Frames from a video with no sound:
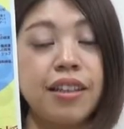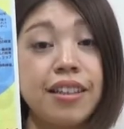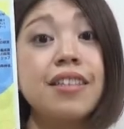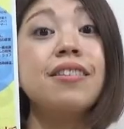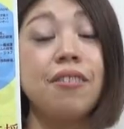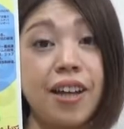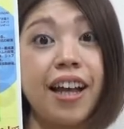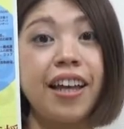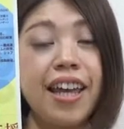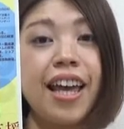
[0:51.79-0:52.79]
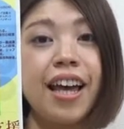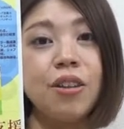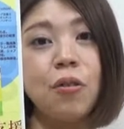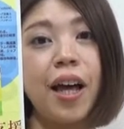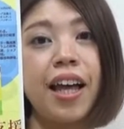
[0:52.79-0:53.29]
ですとかあ
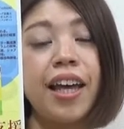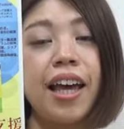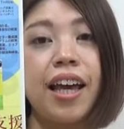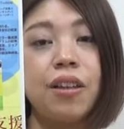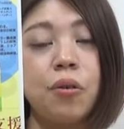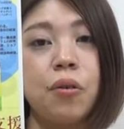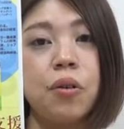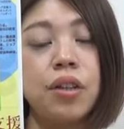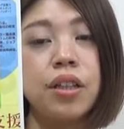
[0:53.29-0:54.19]
とはあの